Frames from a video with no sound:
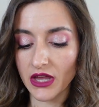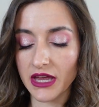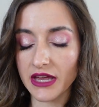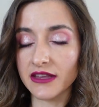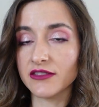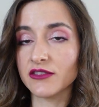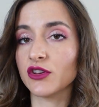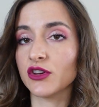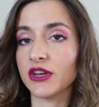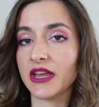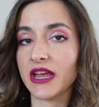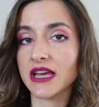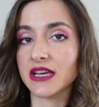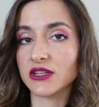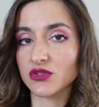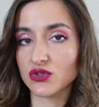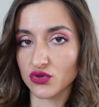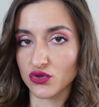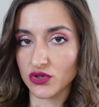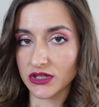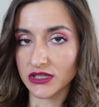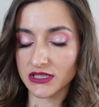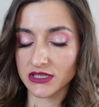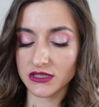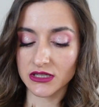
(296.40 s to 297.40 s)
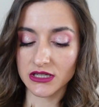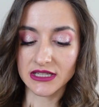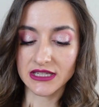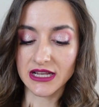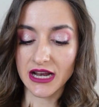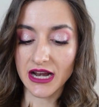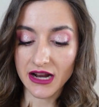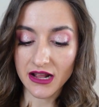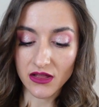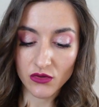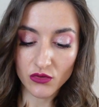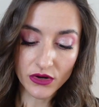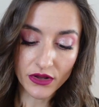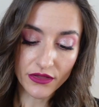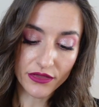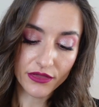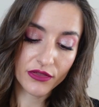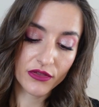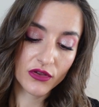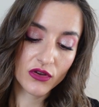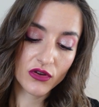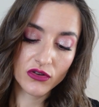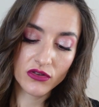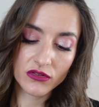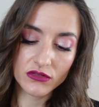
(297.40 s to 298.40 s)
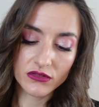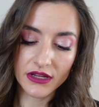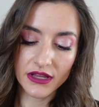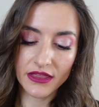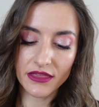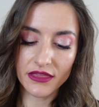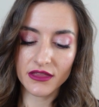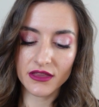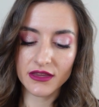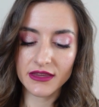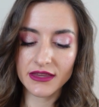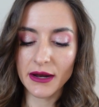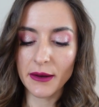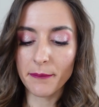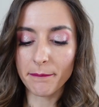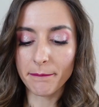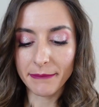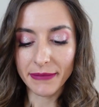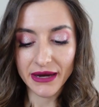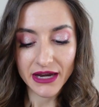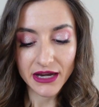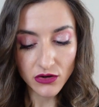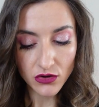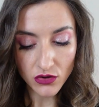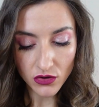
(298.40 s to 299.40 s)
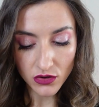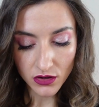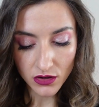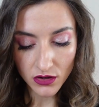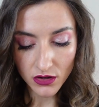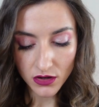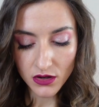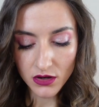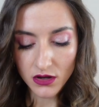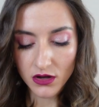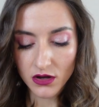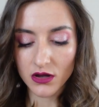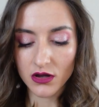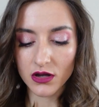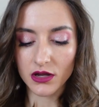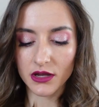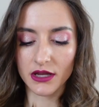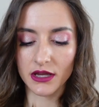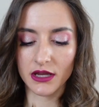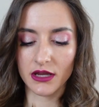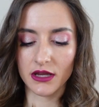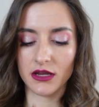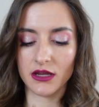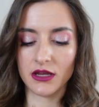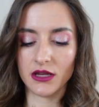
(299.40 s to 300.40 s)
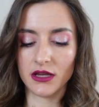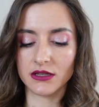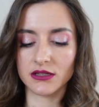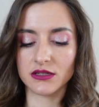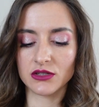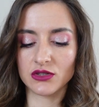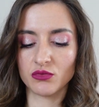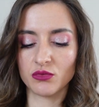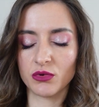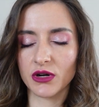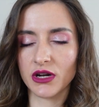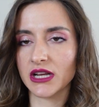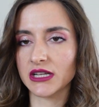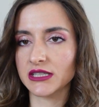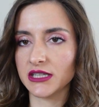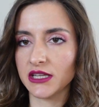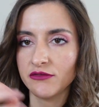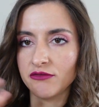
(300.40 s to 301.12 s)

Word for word: En teoría eso, es de larga duración, etcétera, pero eh, se supone que se